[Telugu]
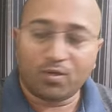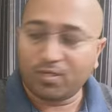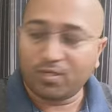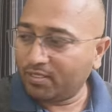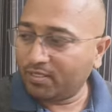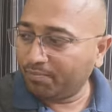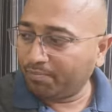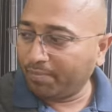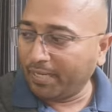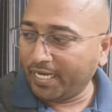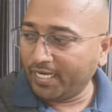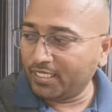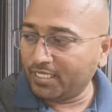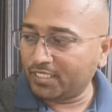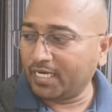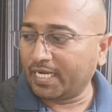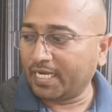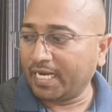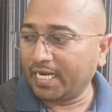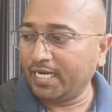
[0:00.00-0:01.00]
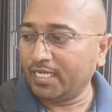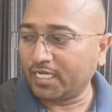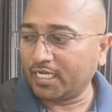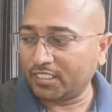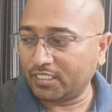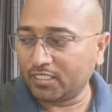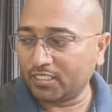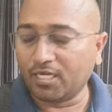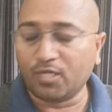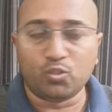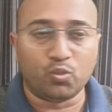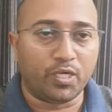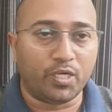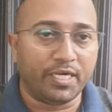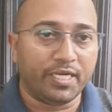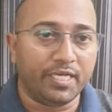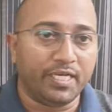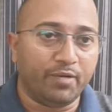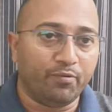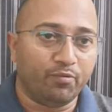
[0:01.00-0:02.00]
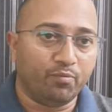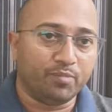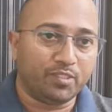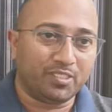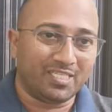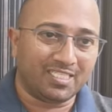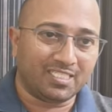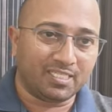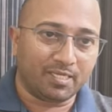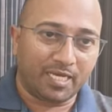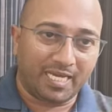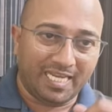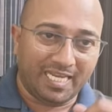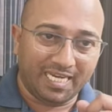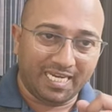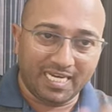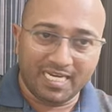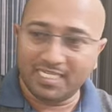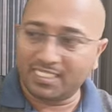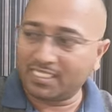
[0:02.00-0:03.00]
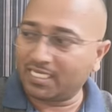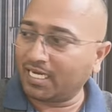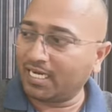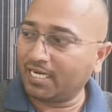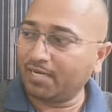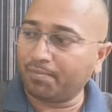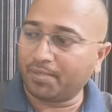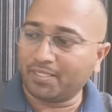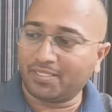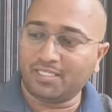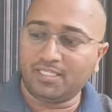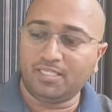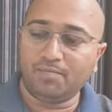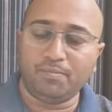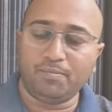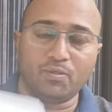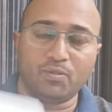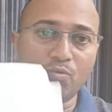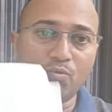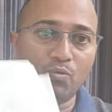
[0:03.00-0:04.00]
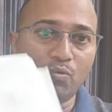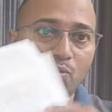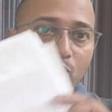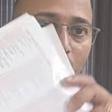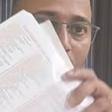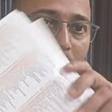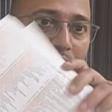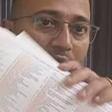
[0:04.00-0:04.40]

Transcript: ప్లేలిస్ట్లోకి వెళ్ళి ఖచ్చితంగా చూడండి నేను చేసిన ఇంగ్లీష్ కానీ ప్రతిదీ మీకు ఈ